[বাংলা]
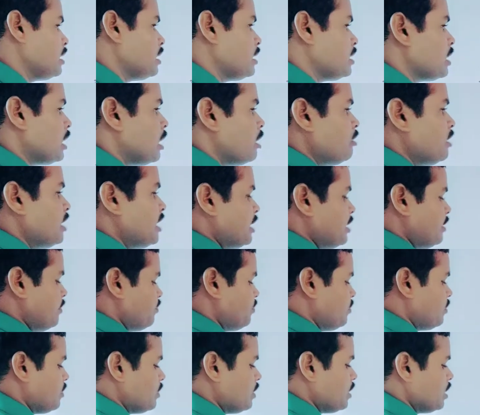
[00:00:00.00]
তাহলে
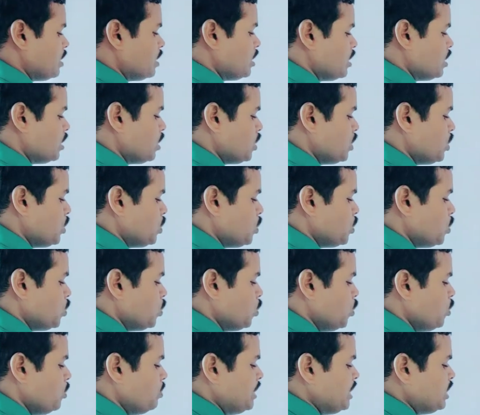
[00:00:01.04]

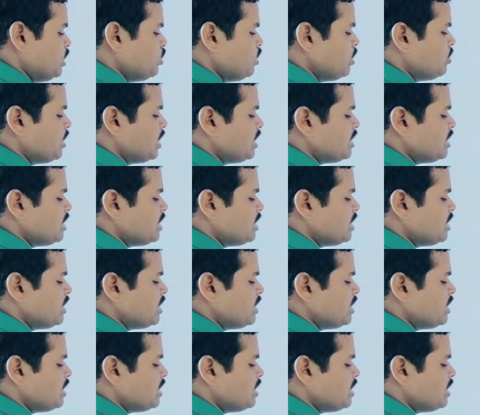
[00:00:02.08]
ও বিন্দু আমরা